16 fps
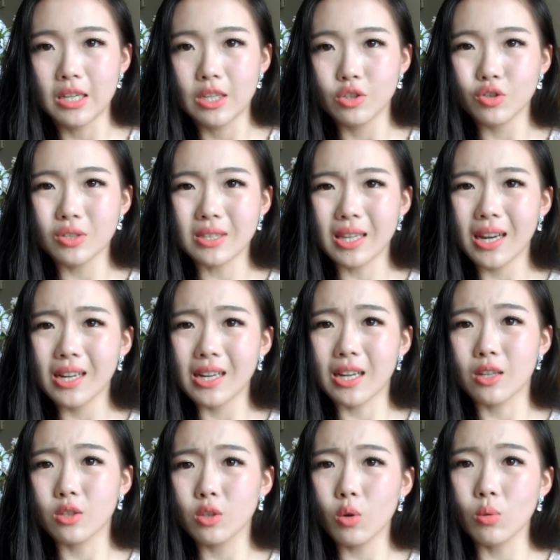就是天
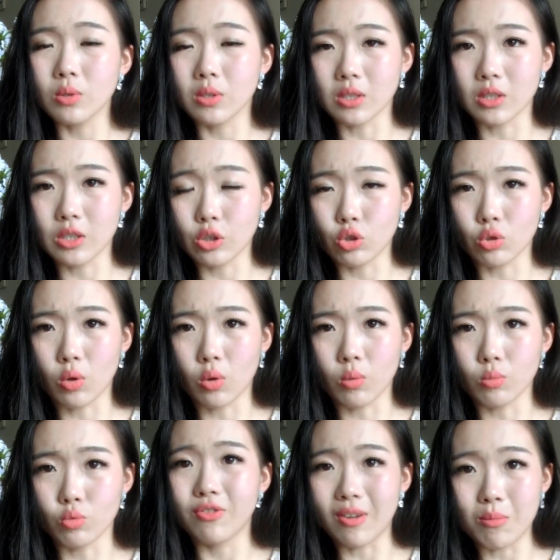然豆子的一种
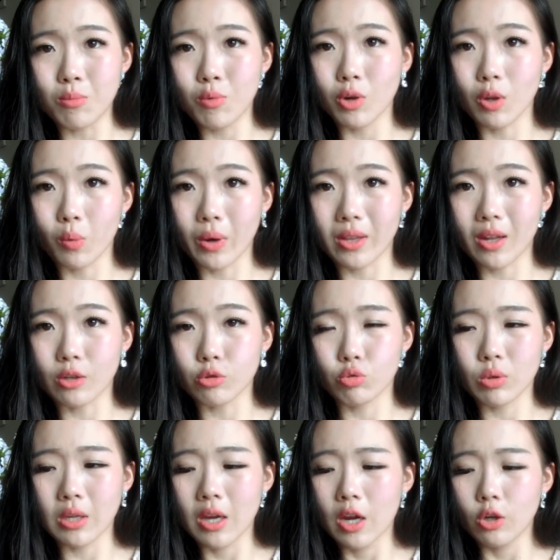粉末的味道，
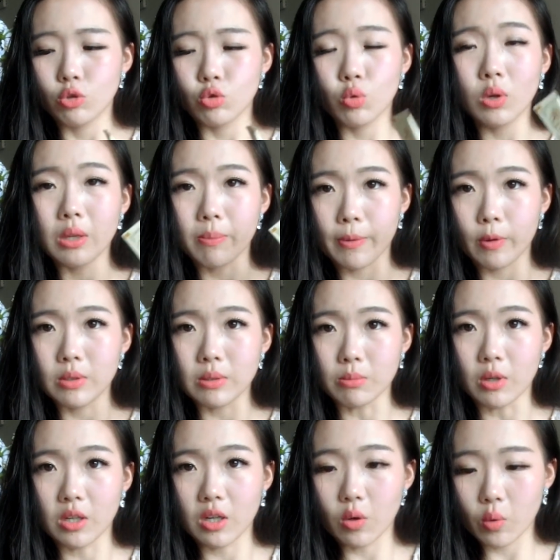所以如果你没有怎
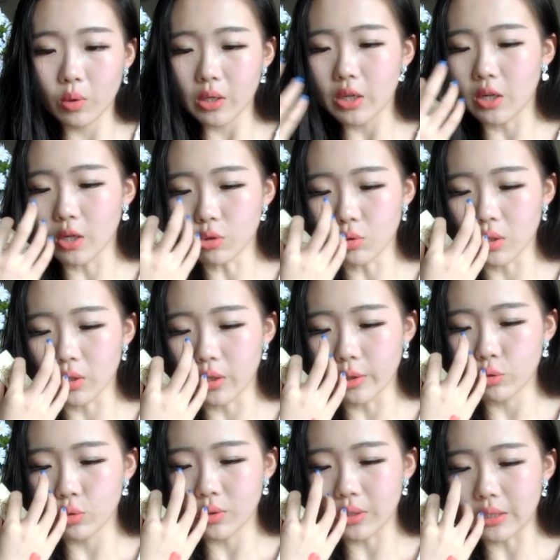么喝过薏仁水，也
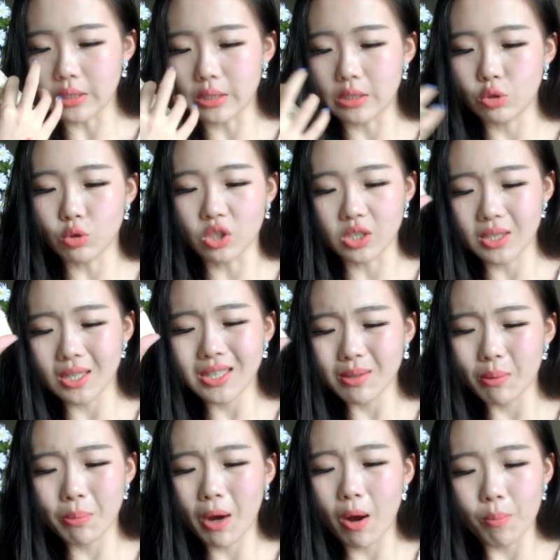许你就直接这
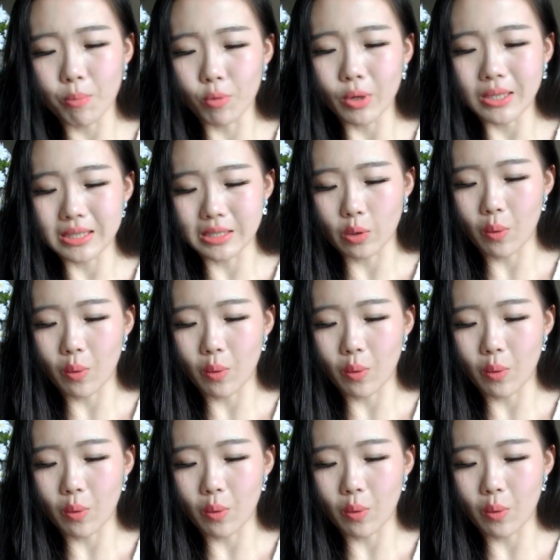样泡不会喜